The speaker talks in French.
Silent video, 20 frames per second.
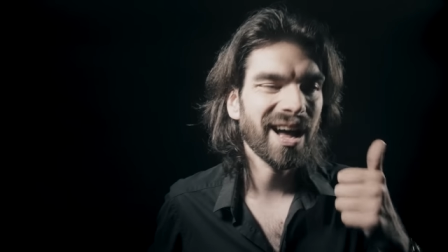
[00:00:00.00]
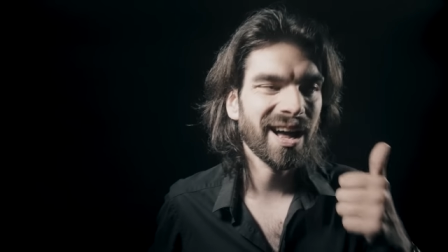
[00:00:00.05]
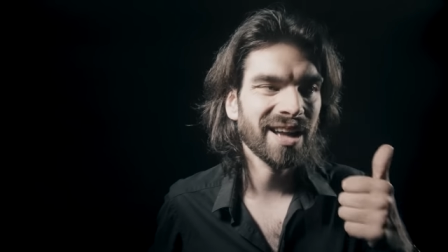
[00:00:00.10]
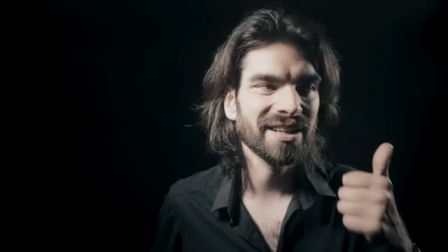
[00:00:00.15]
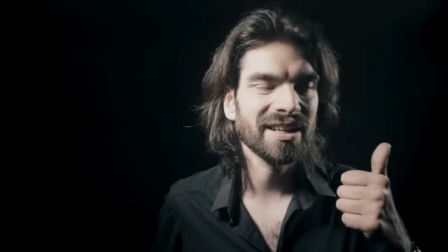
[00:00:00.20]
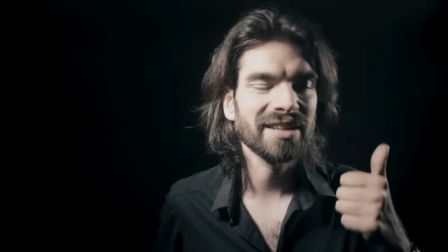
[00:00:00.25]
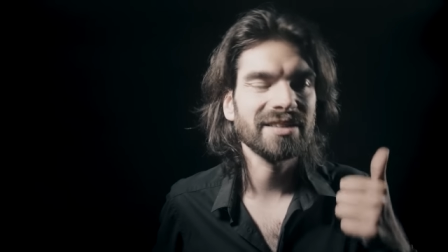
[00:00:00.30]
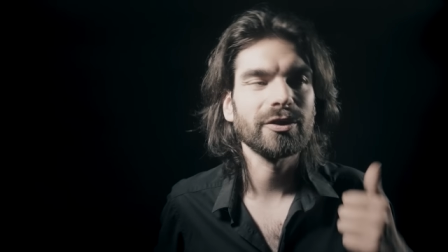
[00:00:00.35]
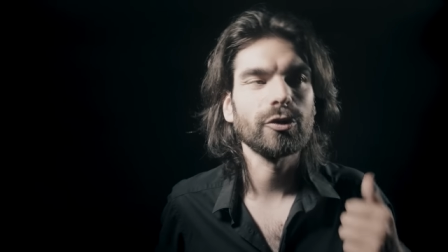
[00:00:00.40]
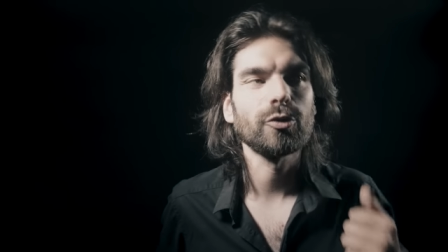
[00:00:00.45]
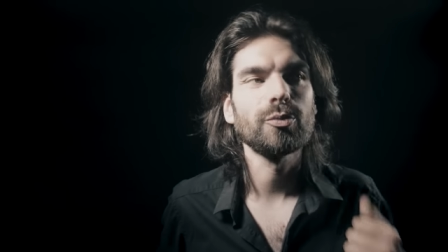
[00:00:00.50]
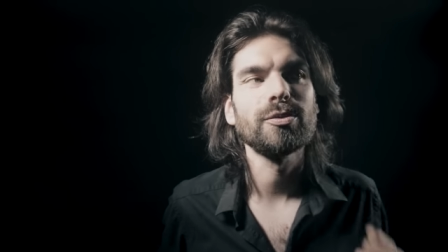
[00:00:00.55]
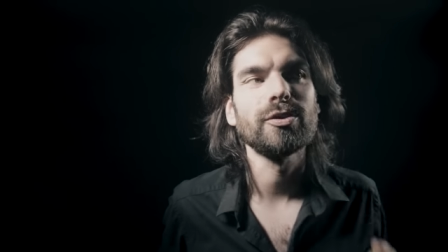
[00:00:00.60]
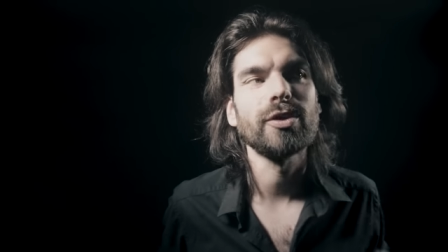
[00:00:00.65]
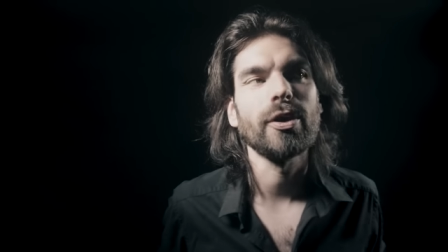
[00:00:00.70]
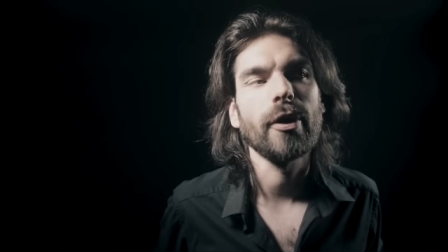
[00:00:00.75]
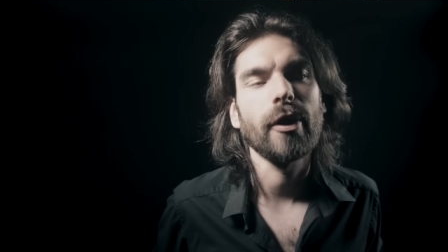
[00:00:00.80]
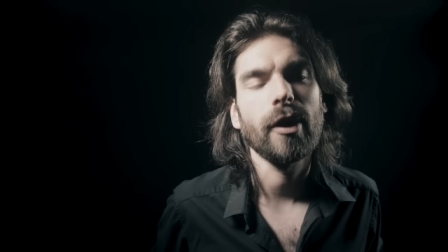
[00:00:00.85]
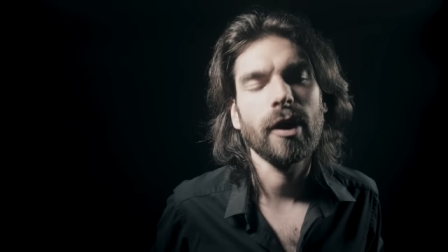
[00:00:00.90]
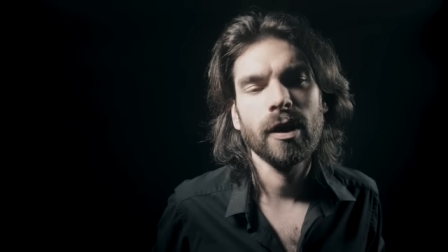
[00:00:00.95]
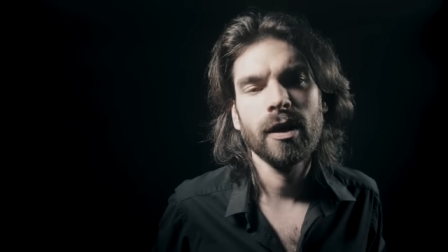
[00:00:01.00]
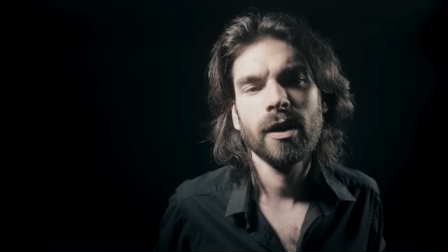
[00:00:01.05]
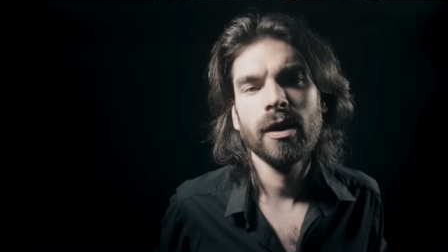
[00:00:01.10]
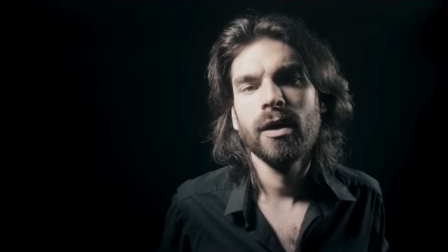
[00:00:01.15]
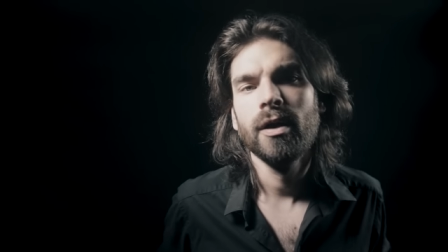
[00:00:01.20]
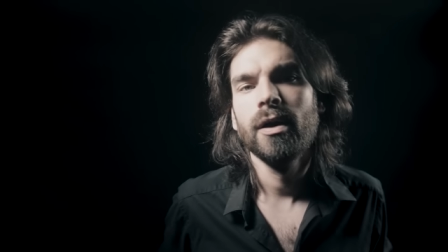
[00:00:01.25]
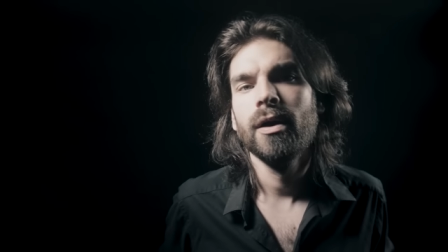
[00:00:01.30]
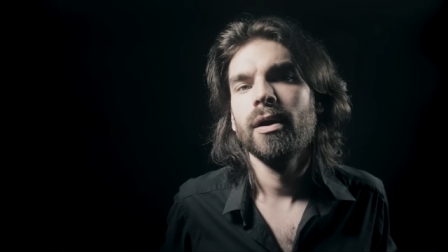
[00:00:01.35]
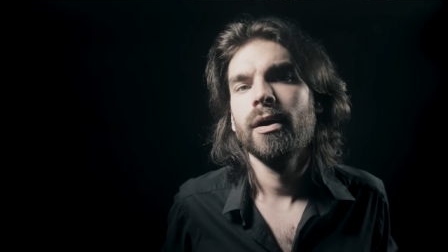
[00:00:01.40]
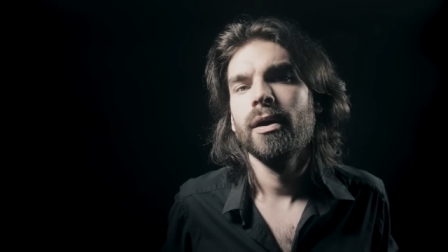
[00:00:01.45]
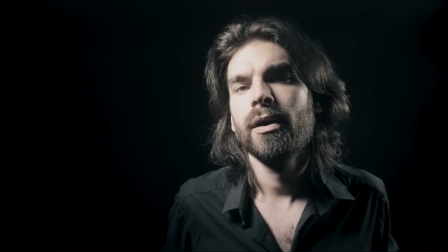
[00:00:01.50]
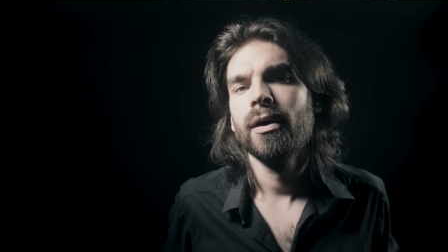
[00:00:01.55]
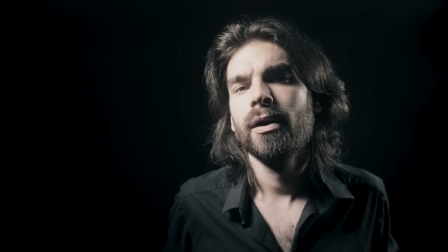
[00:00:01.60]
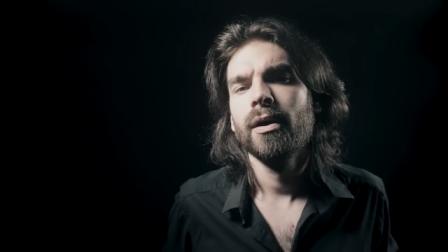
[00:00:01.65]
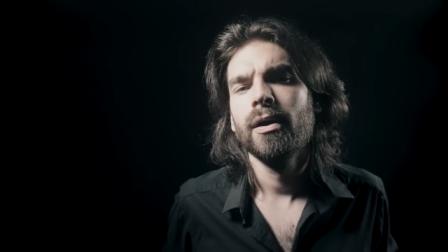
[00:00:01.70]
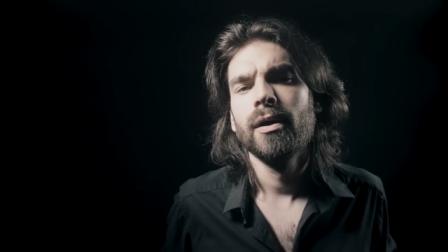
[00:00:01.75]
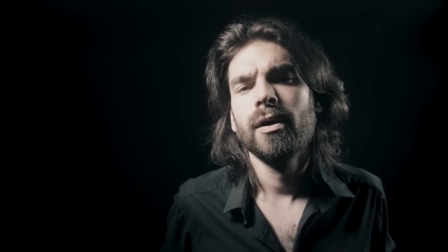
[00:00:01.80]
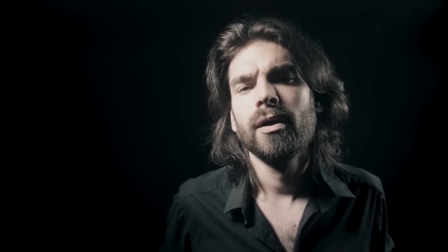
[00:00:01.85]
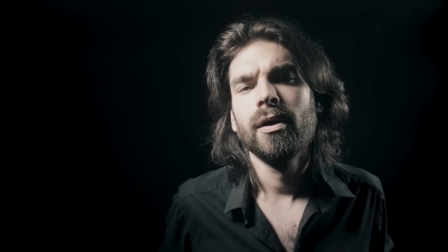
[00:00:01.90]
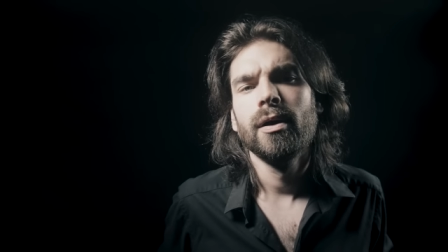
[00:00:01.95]
à un interrupteur.
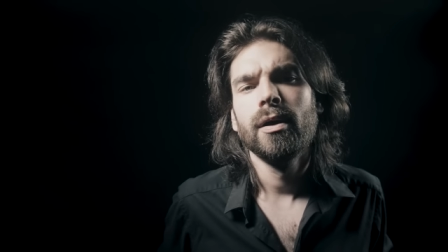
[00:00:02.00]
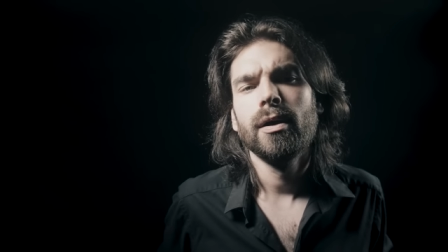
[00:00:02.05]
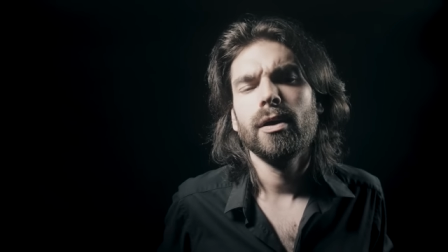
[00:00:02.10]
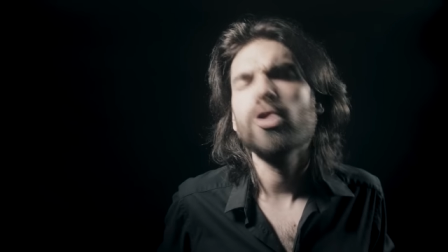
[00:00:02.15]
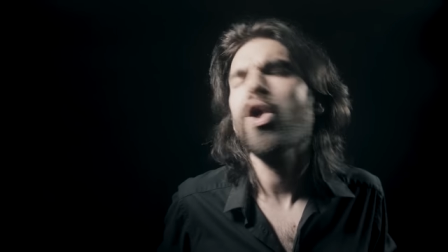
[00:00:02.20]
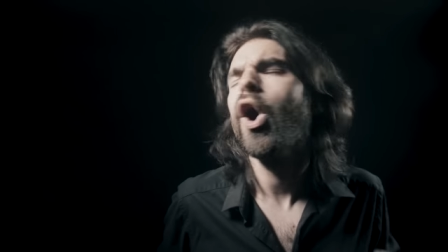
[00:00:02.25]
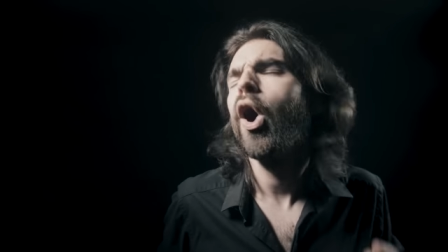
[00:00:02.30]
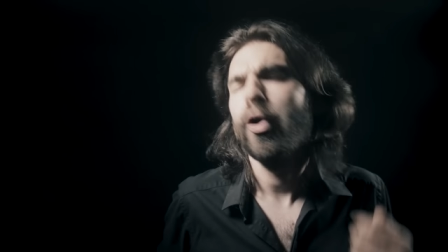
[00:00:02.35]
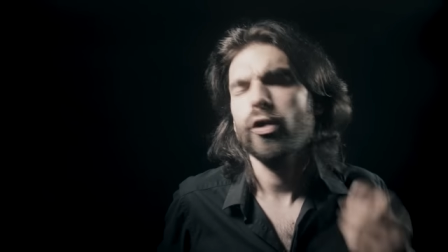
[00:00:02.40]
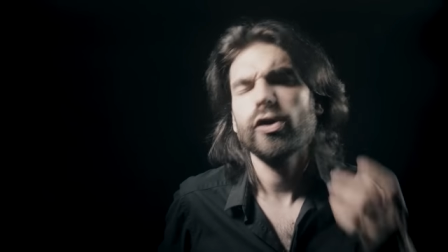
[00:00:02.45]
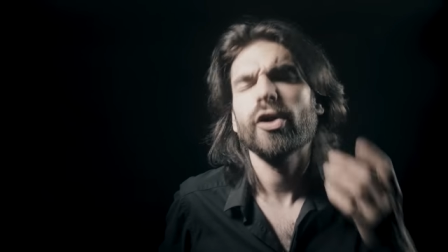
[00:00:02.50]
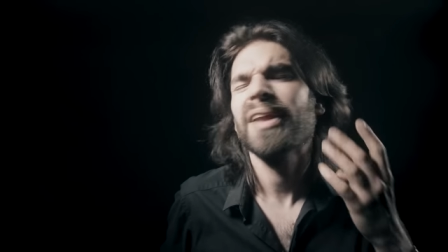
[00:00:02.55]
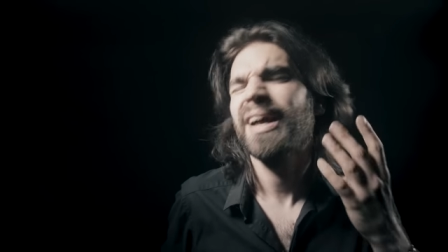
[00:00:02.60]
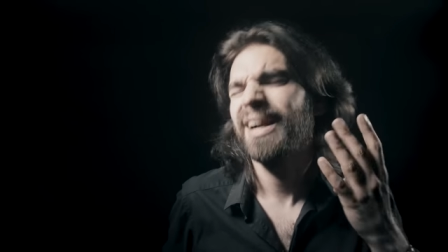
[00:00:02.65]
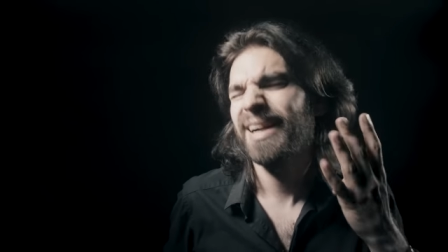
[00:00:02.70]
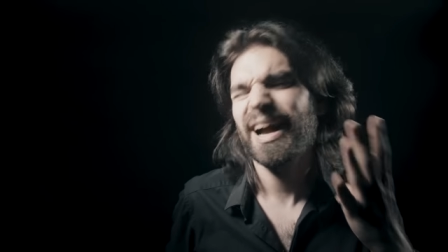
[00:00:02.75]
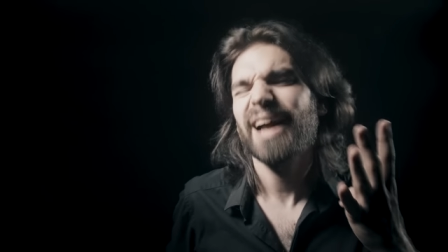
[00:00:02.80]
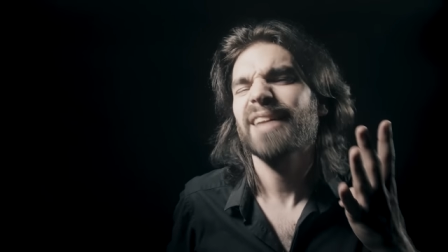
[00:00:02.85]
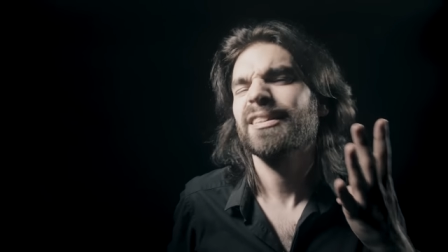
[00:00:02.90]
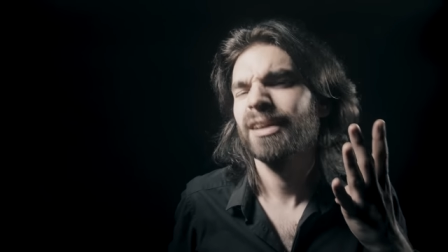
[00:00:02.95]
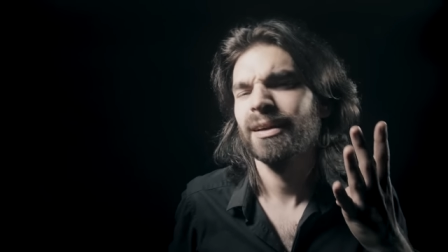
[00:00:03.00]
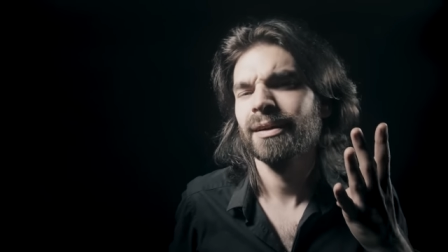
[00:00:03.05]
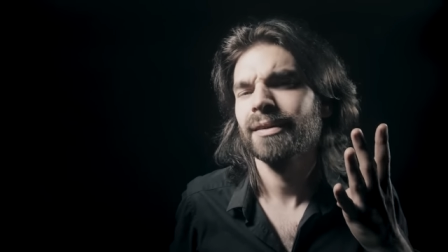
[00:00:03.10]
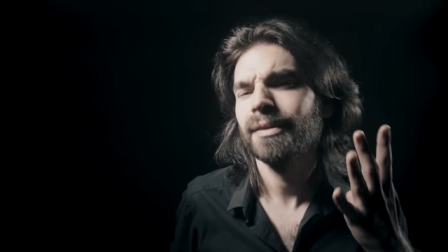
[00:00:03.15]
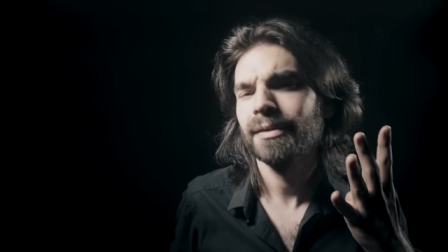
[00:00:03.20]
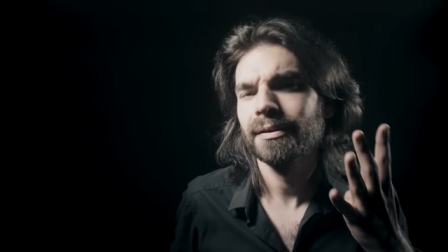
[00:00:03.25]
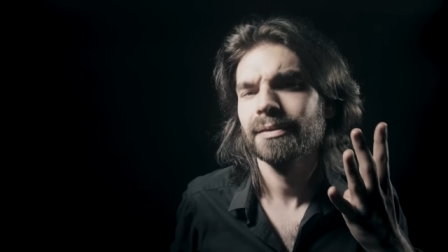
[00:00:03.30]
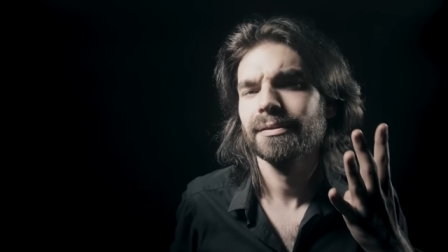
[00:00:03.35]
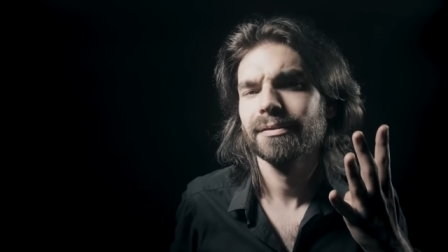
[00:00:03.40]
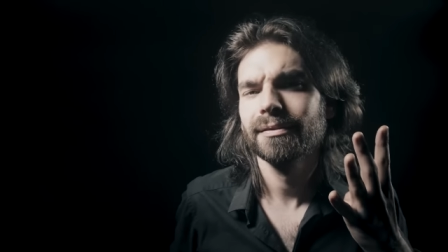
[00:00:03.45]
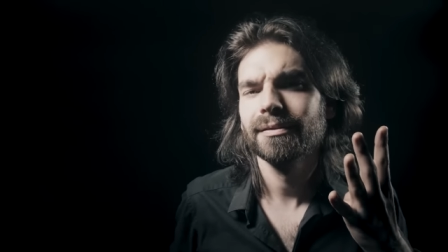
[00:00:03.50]
Non, il y en a quatre.